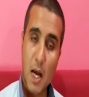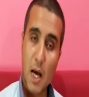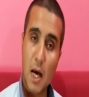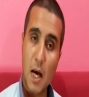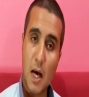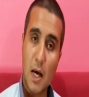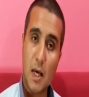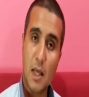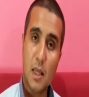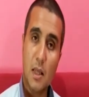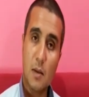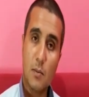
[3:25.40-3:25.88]

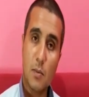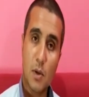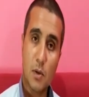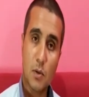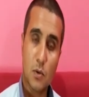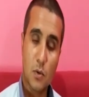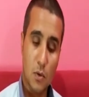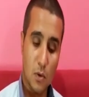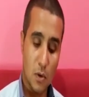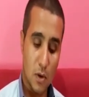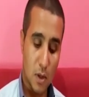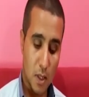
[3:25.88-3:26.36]
هيبة
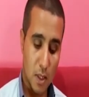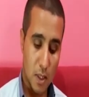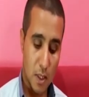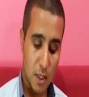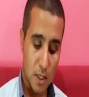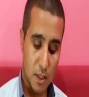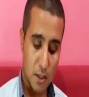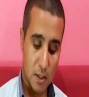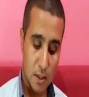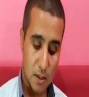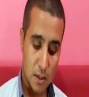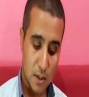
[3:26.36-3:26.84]

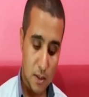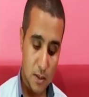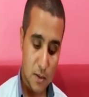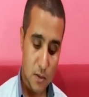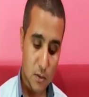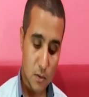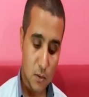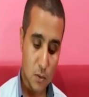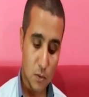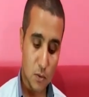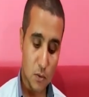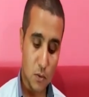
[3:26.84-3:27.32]
الرايات
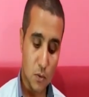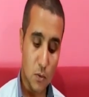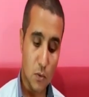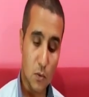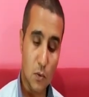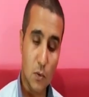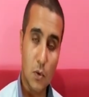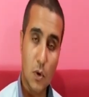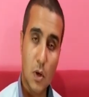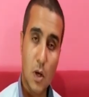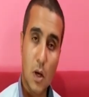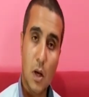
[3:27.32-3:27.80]
تسقط
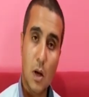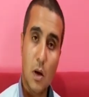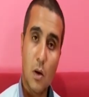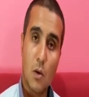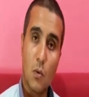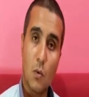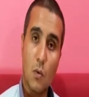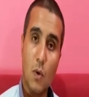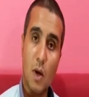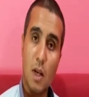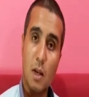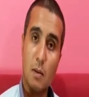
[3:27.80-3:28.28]

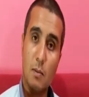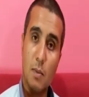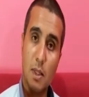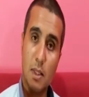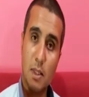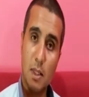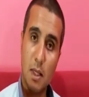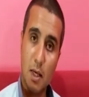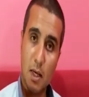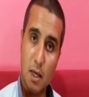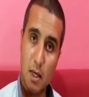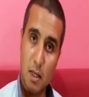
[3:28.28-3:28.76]

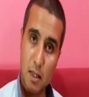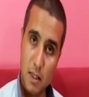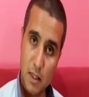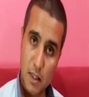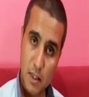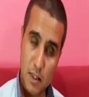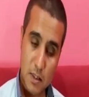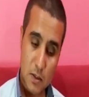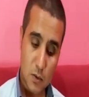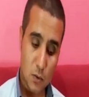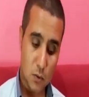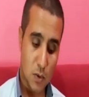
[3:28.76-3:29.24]

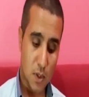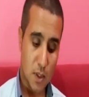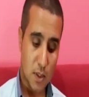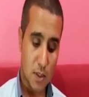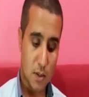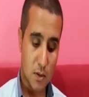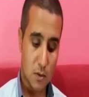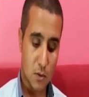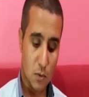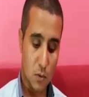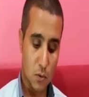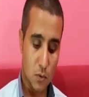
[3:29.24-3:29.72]
والمتاريس
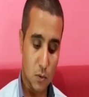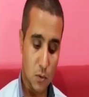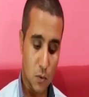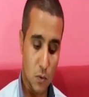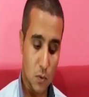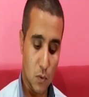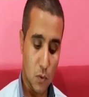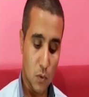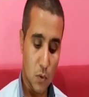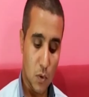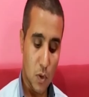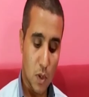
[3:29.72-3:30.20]

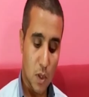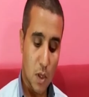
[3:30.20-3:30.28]
تسقط